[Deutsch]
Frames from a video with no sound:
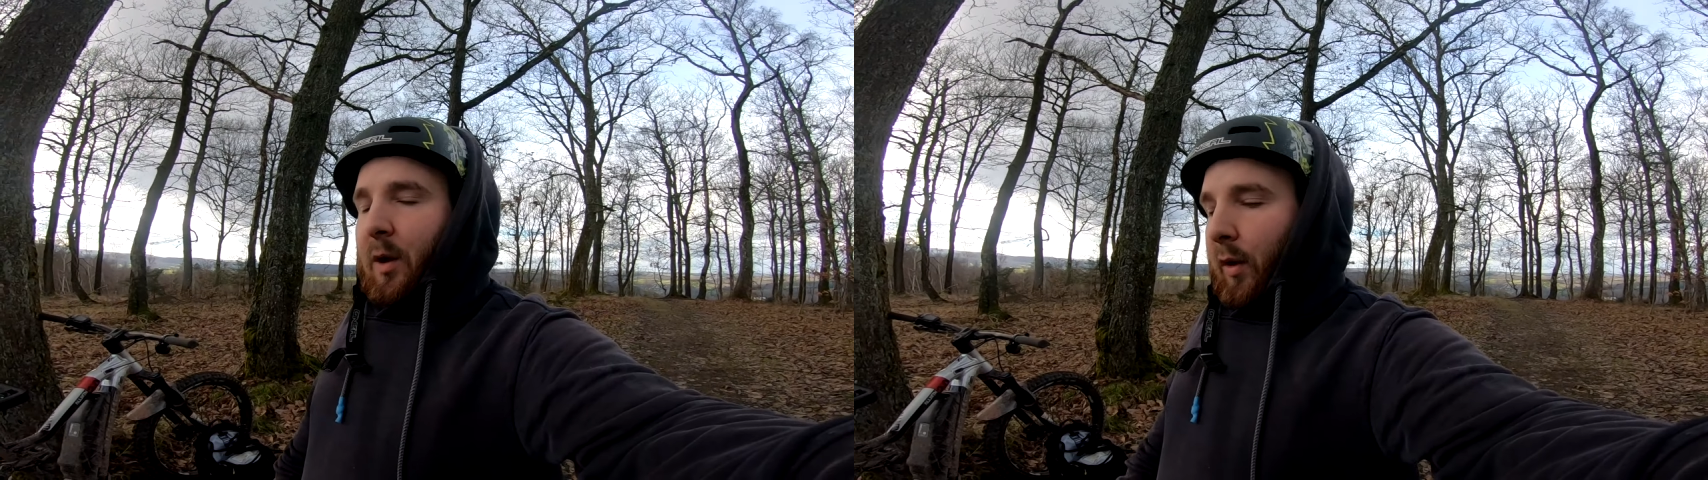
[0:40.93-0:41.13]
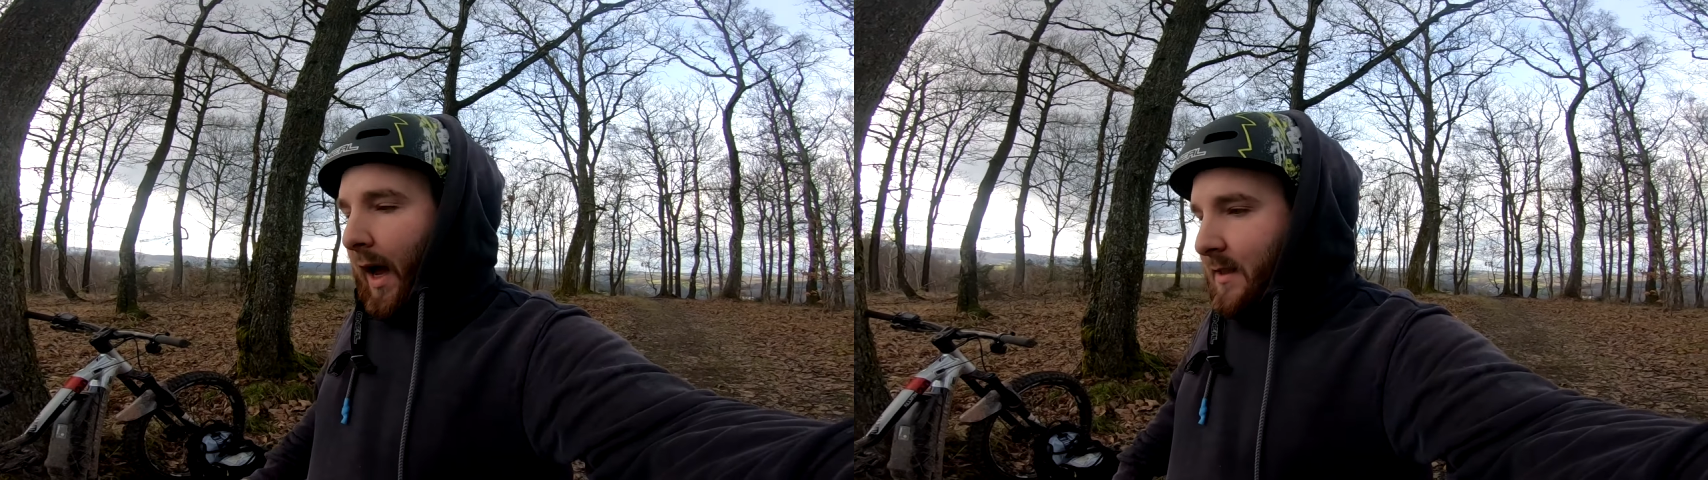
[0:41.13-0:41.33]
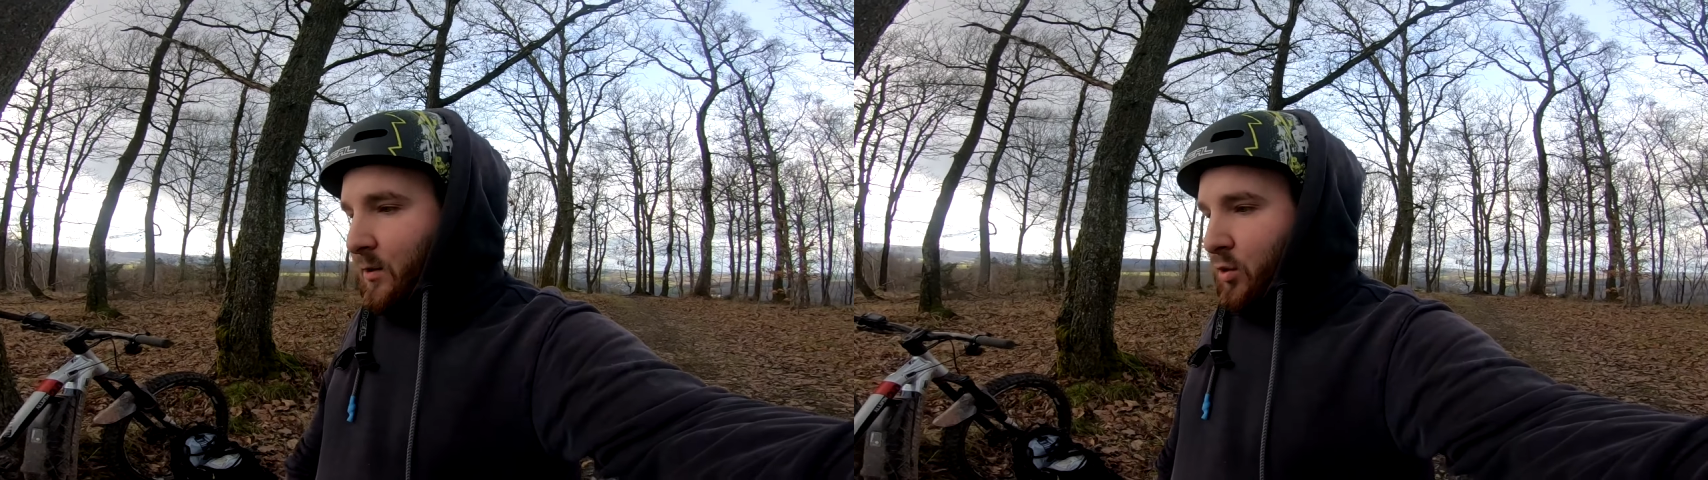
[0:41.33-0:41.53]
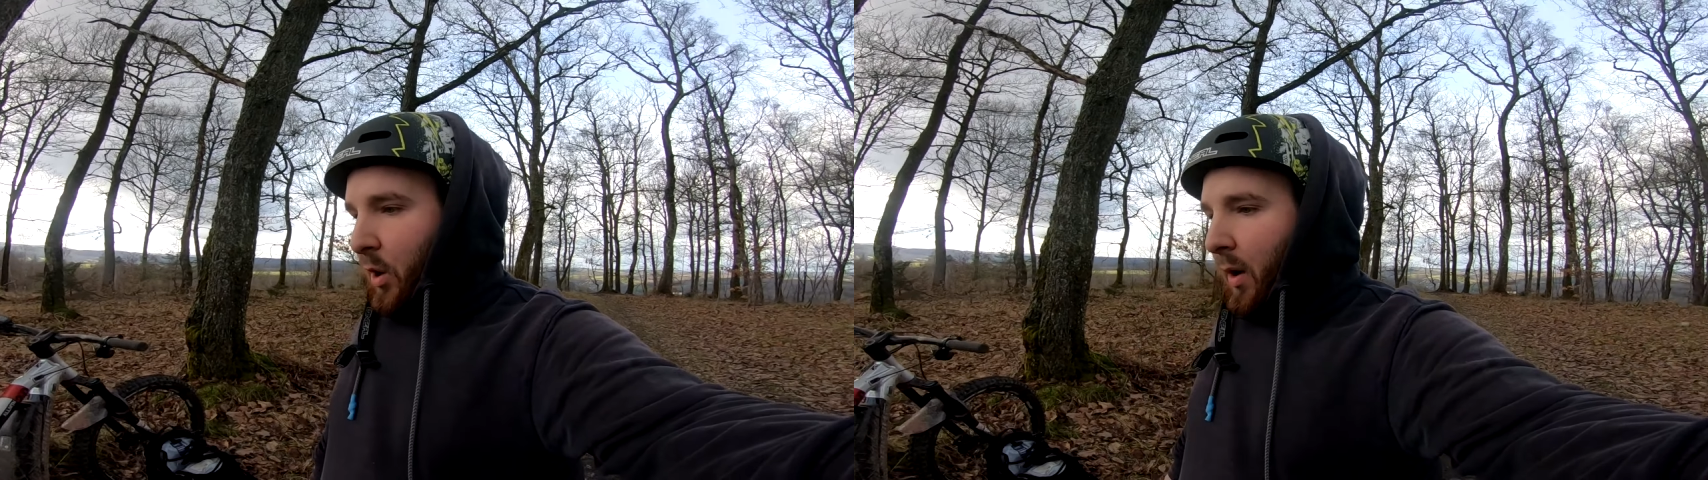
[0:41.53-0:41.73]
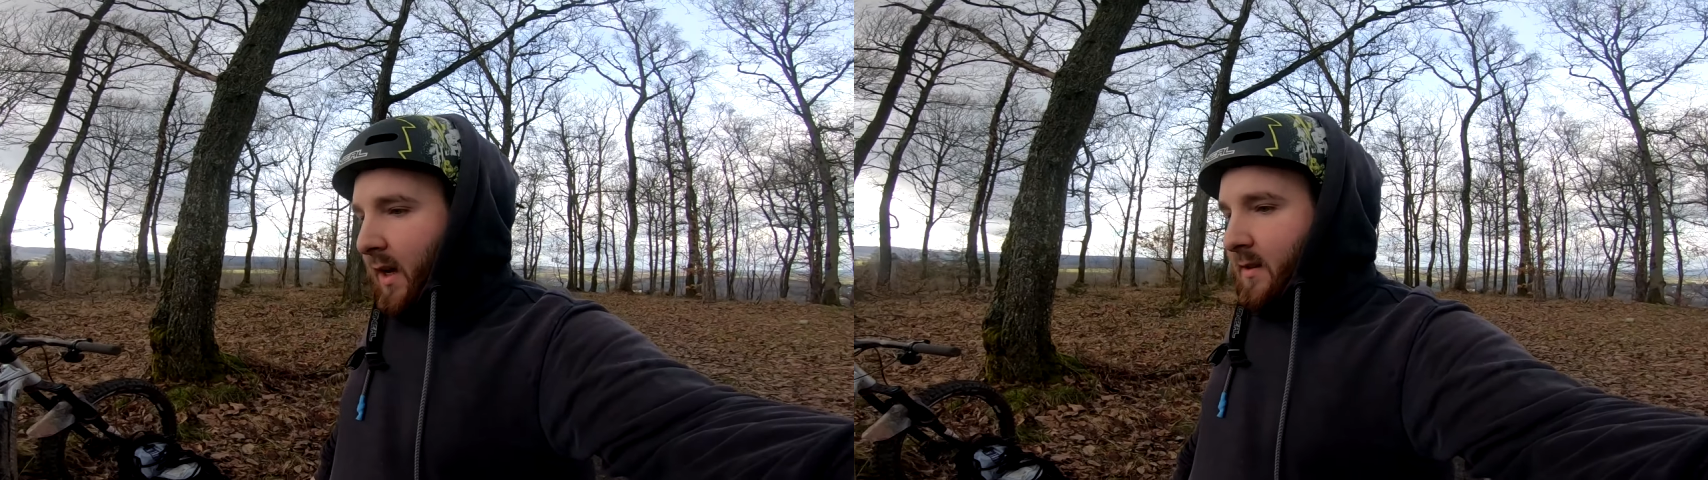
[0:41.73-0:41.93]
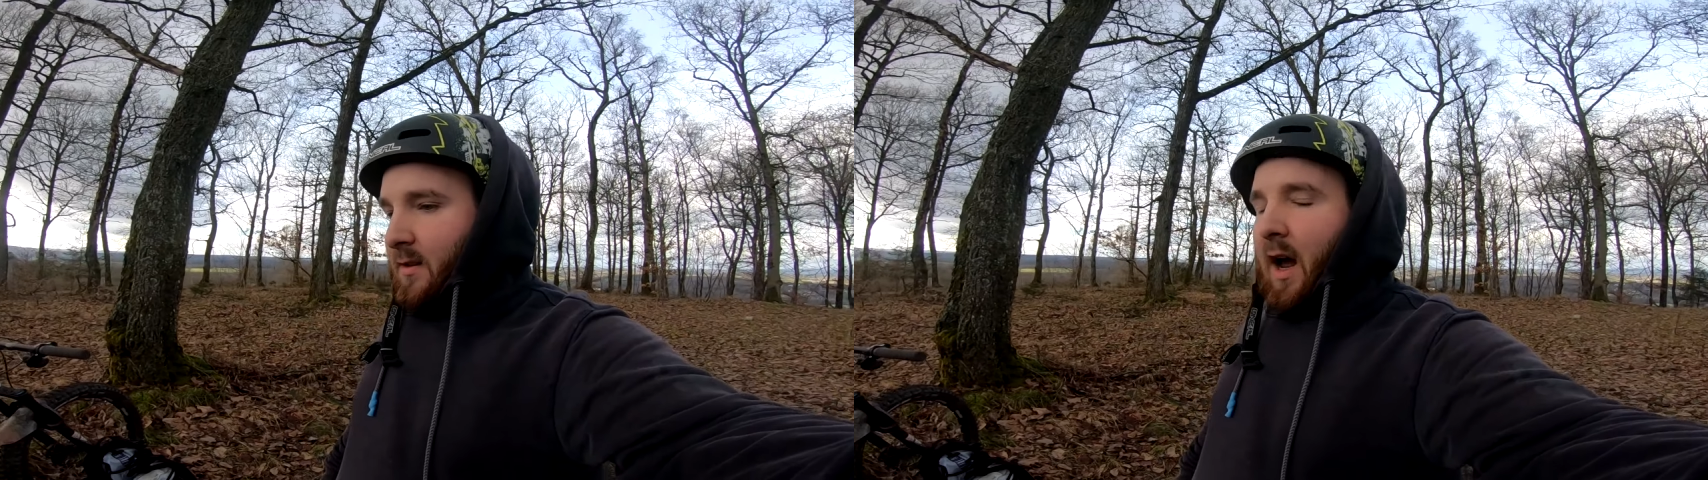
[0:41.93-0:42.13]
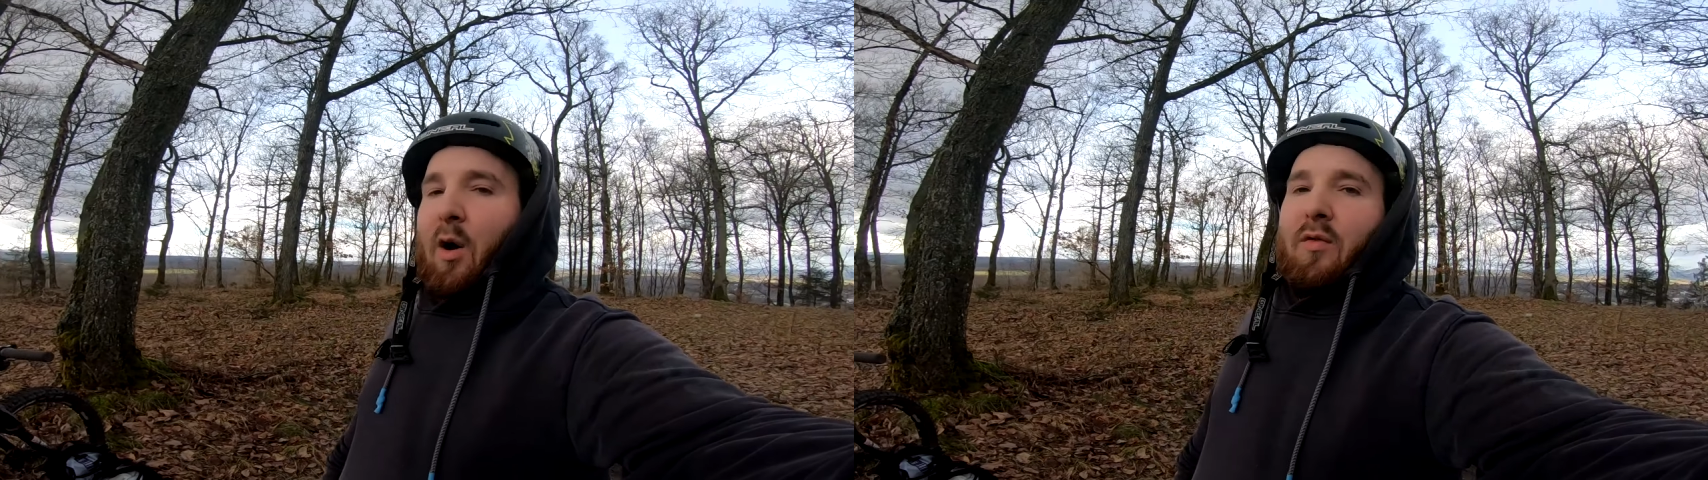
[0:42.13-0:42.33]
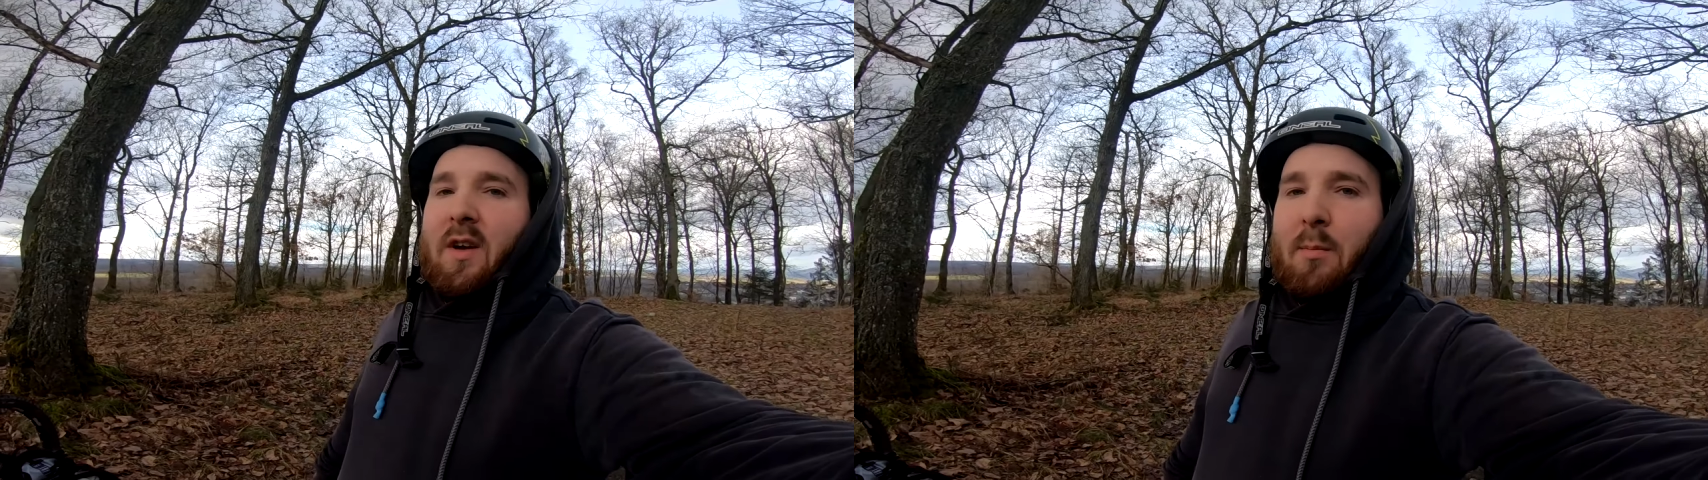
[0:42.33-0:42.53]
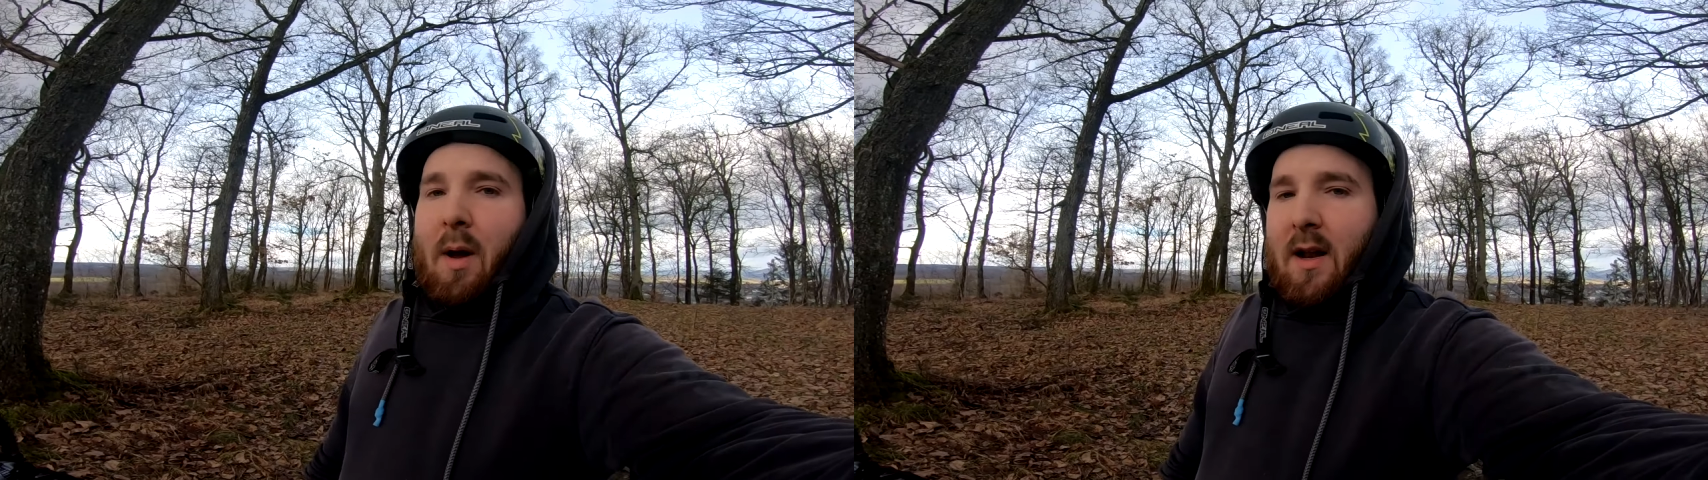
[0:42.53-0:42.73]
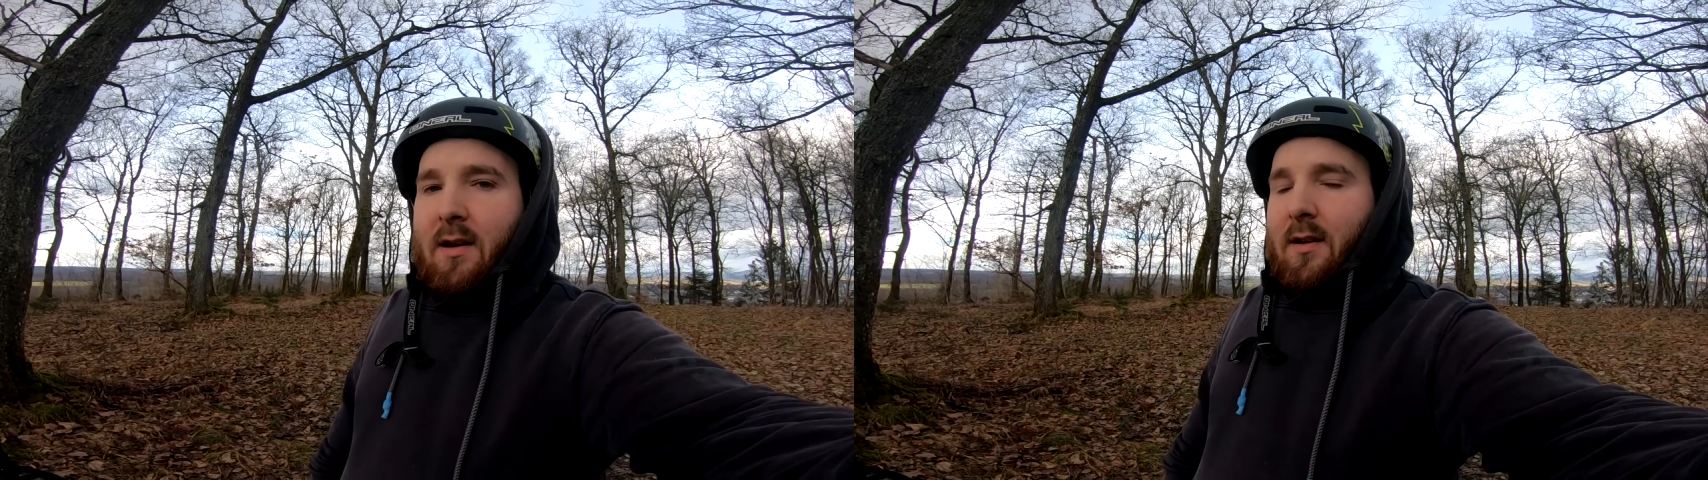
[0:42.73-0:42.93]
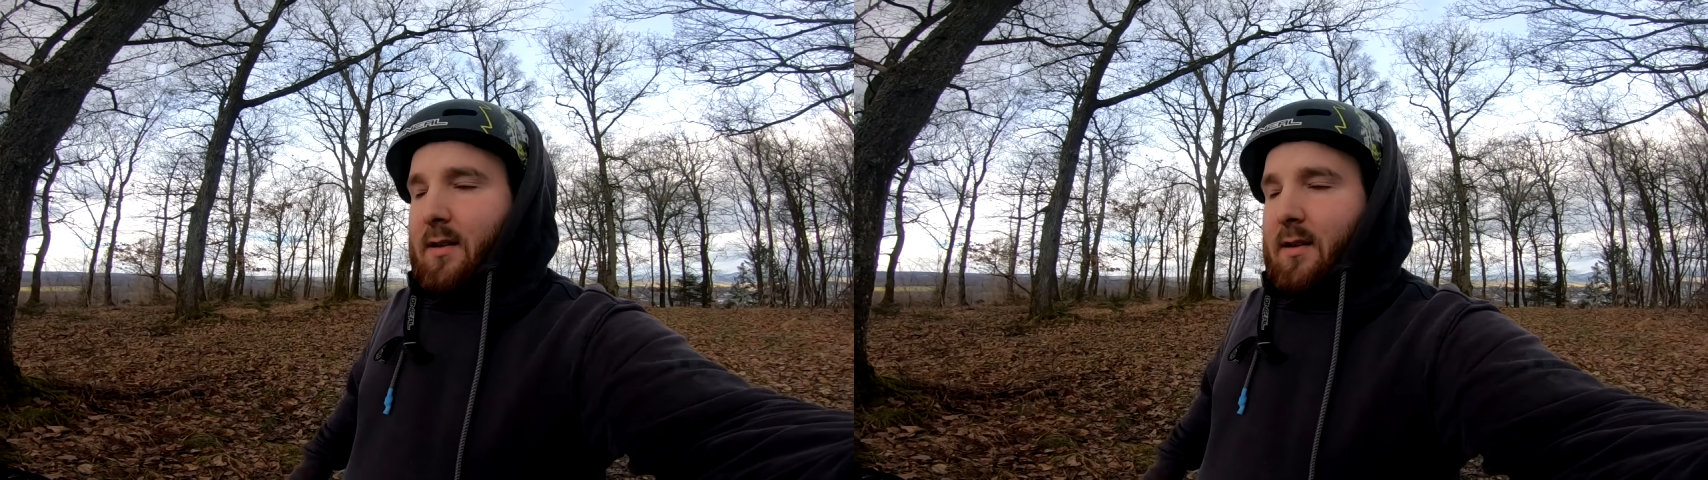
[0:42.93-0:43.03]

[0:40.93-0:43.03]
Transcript: Und ein Zuschauer hat sich daraufhin gemeldet,